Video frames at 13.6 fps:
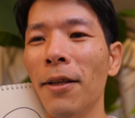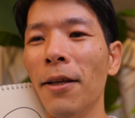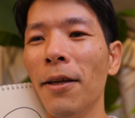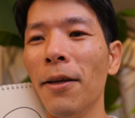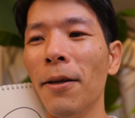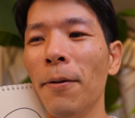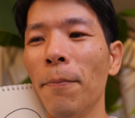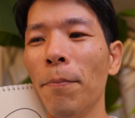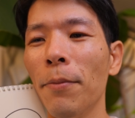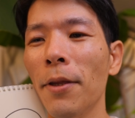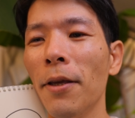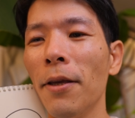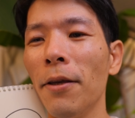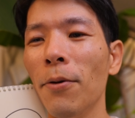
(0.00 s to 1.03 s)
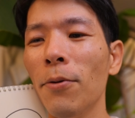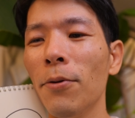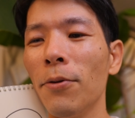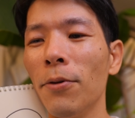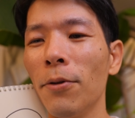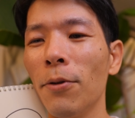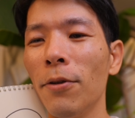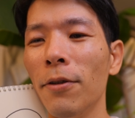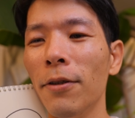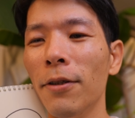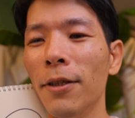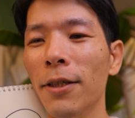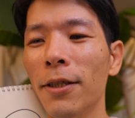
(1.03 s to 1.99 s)
ねねよく
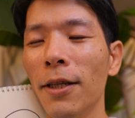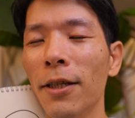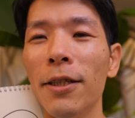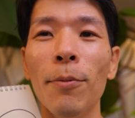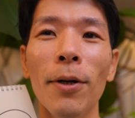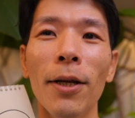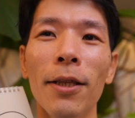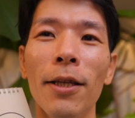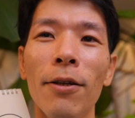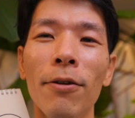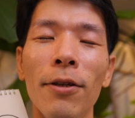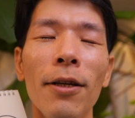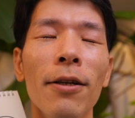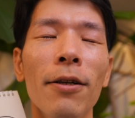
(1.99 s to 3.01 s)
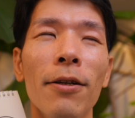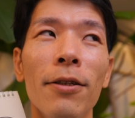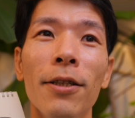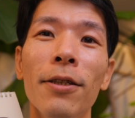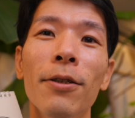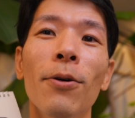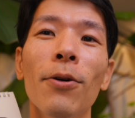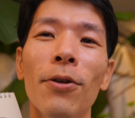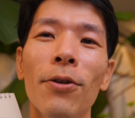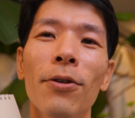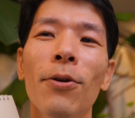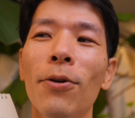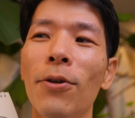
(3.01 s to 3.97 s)
実践してもらってるね、深呼
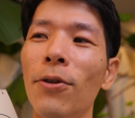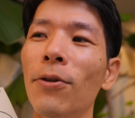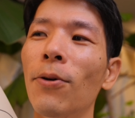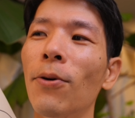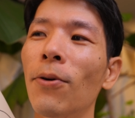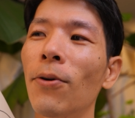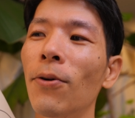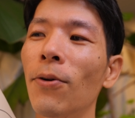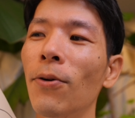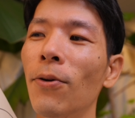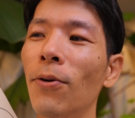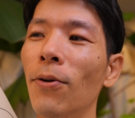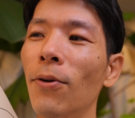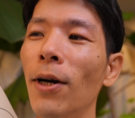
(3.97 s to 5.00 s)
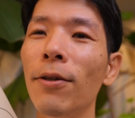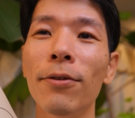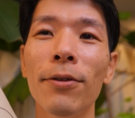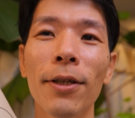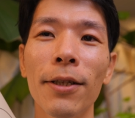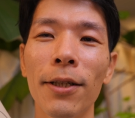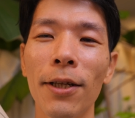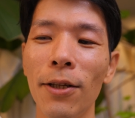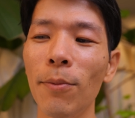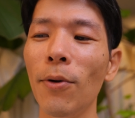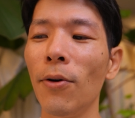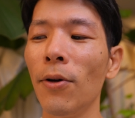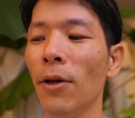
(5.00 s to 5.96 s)
吸、呼吸法あるんですけど
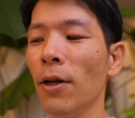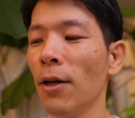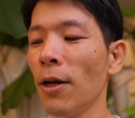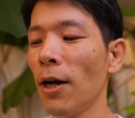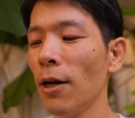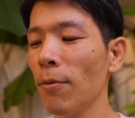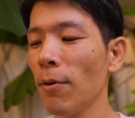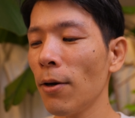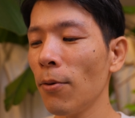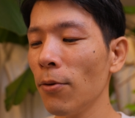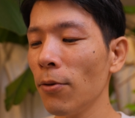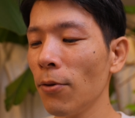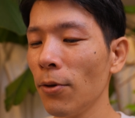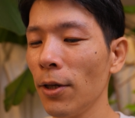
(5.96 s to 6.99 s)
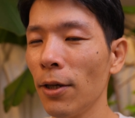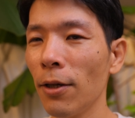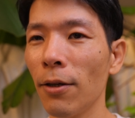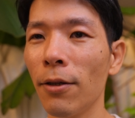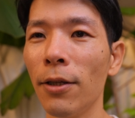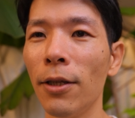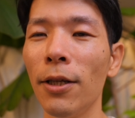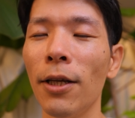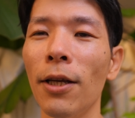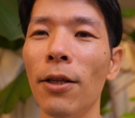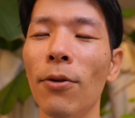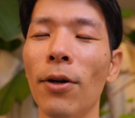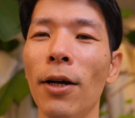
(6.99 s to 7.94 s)
も、あれは本当に人
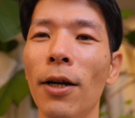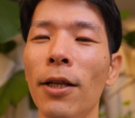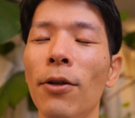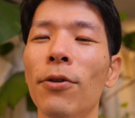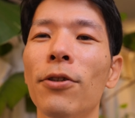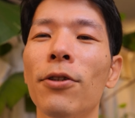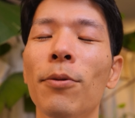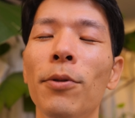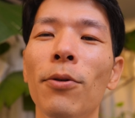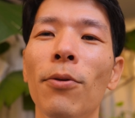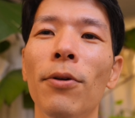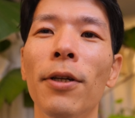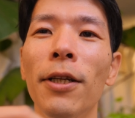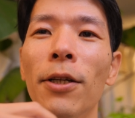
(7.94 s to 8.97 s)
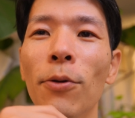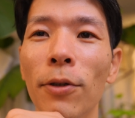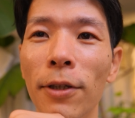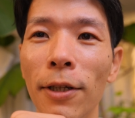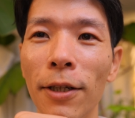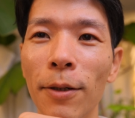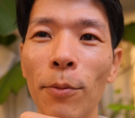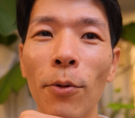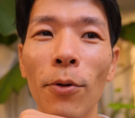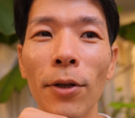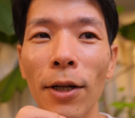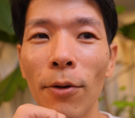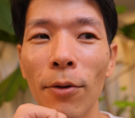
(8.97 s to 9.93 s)
間の体の仕組みを利用しているも
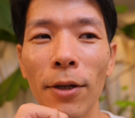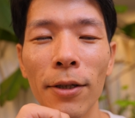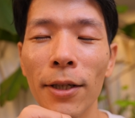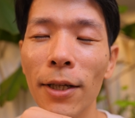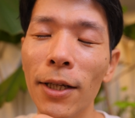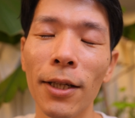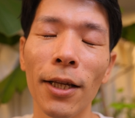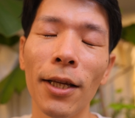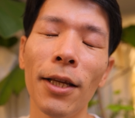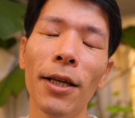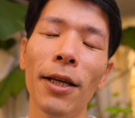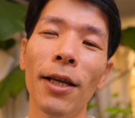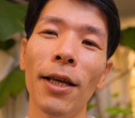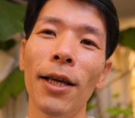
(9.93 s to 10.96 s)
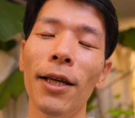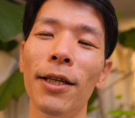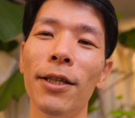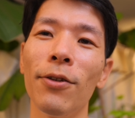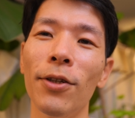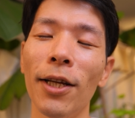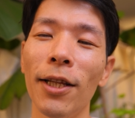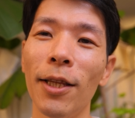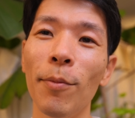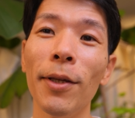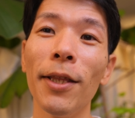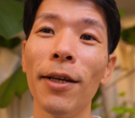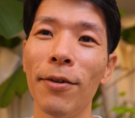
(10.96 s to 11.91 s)
のなので、ぜひね、えー、一緒にやって
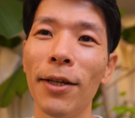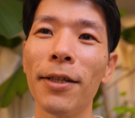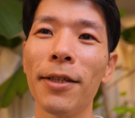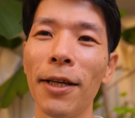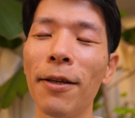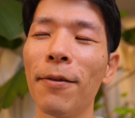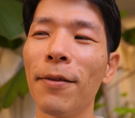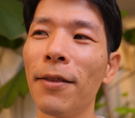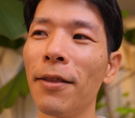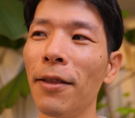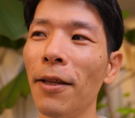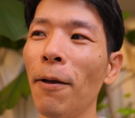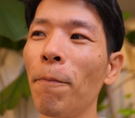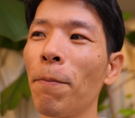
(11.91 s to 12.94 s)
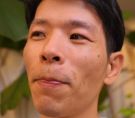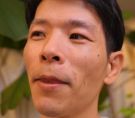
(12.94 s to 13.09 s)
みてください。ね。